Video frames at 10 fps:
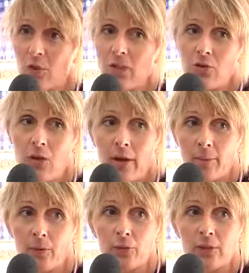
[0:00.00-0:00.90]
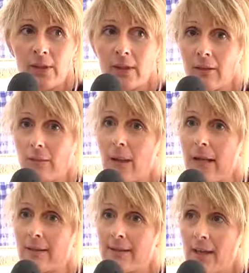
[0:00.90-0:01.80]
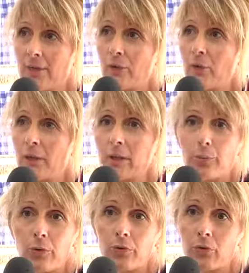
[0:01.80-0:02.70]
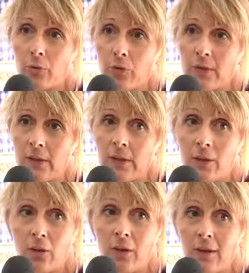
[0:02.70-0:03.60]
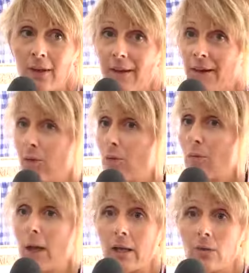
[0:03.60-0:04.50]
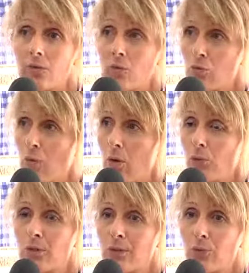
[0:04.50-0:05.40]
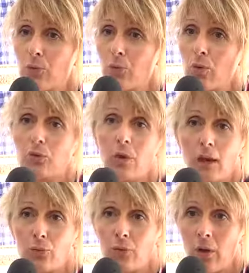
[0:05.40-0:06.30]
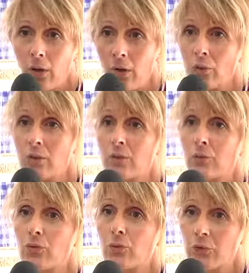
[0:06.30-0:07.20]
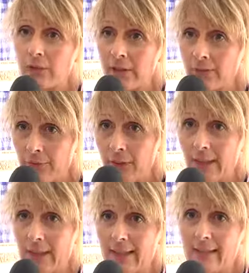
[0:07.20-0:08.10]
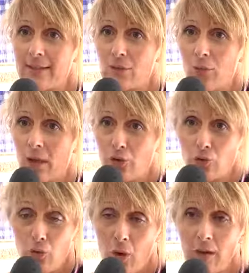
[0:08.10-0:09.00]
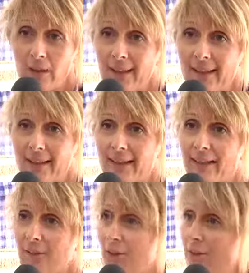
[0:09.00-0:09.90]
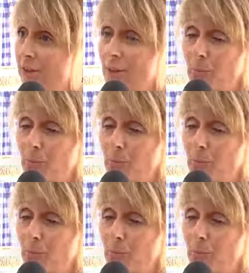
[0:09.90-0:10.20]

les gens à un moment donné euh, bah, savent qu'ils peuvent demander euh, bah, que ce soit au niveau de la couleur, au niveau du motif, ils ont un choix euh, qu'ils